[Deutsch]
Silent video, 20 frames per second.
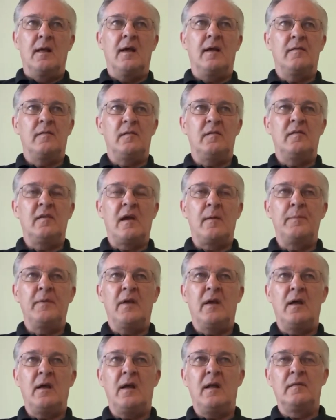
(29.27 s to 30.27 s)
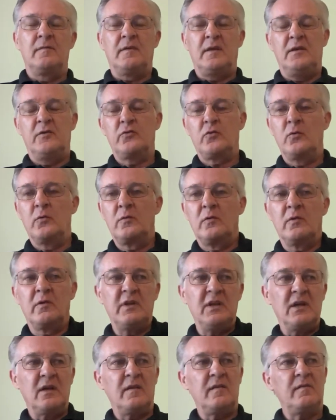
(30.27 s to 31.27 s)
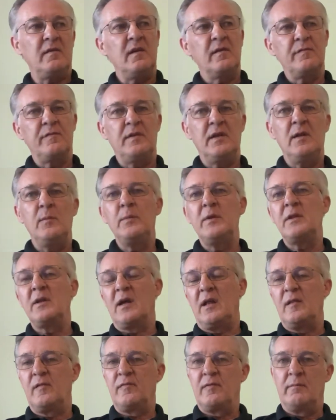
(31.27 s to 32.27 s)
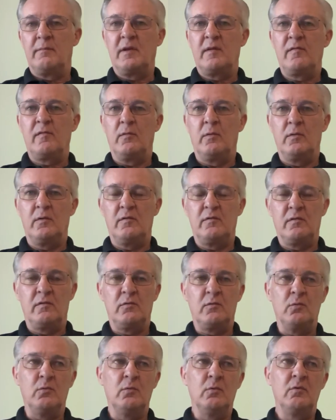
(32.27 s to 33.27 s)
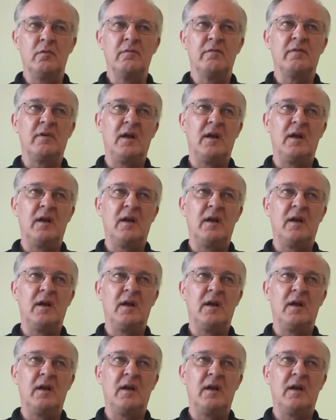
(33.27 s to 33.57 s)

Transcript: Also ich habe ja als Restrukturierer sehr viel mit Transformationen zu tun,